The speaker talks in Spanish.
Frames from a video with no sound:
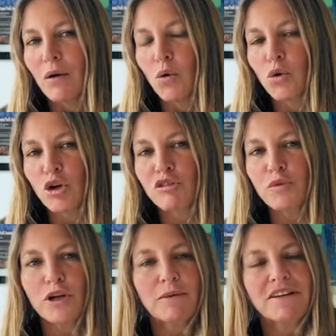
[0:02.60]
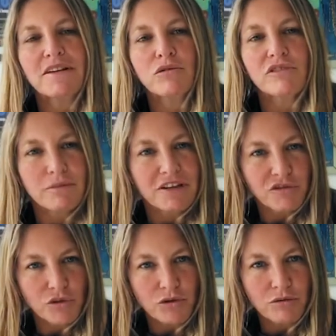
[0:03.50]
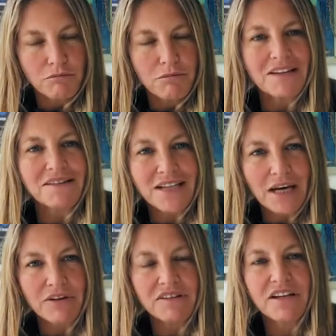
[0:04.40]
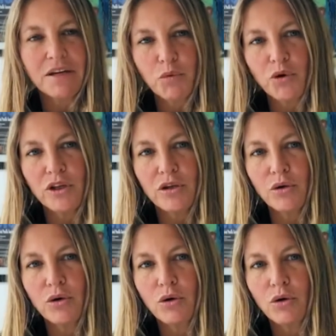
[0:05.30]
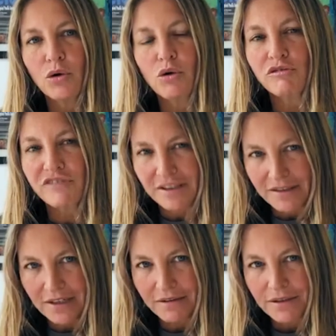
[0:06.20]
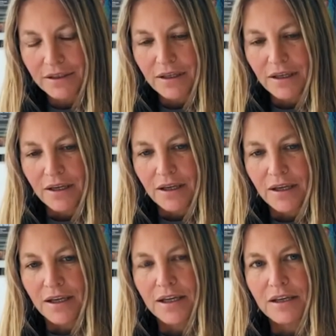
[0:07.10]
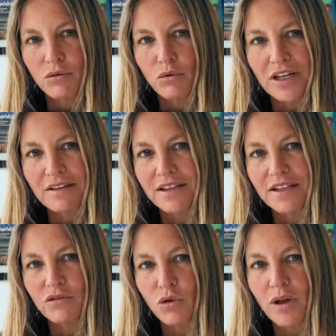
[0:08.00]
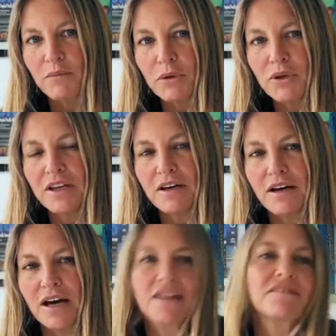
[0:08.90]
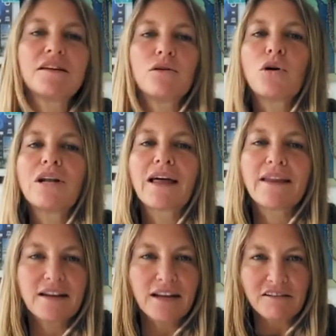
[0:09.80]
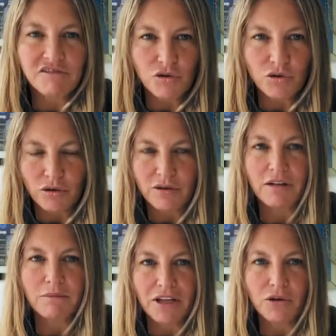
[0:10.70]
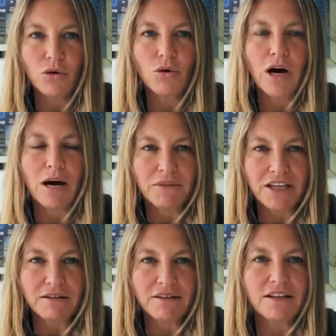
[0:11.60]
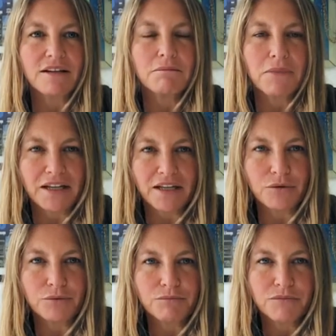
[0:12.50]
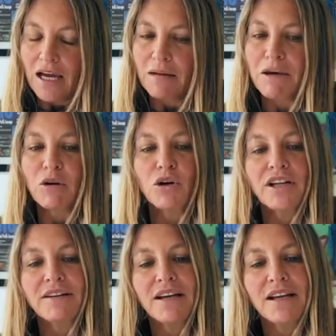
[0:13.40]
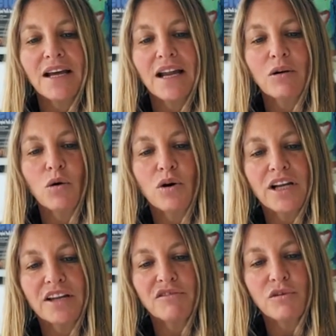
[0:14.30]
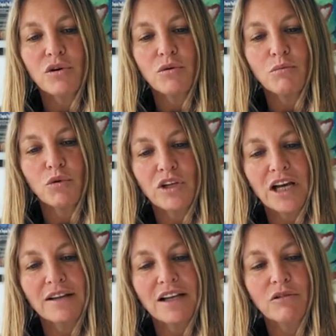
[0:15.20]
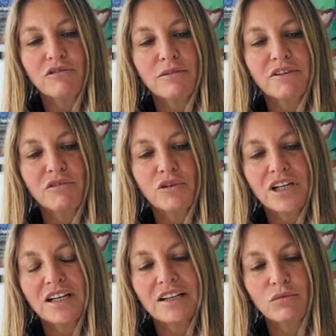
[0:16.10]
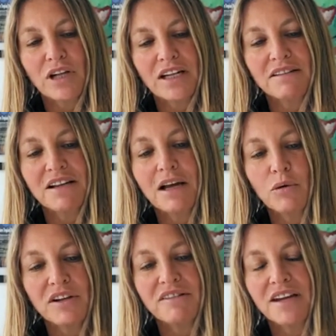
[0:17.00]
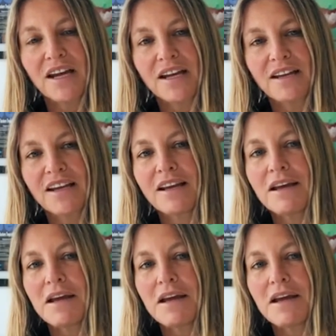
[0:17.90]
Uno de los problemas de conservación más graves que he podido constatar eh, durante toda mi vida ha sido la degradación del medio ambiente marino. El valor que tiene el Congreso Mundial de la Conservación de la Naturaleza, la UICN,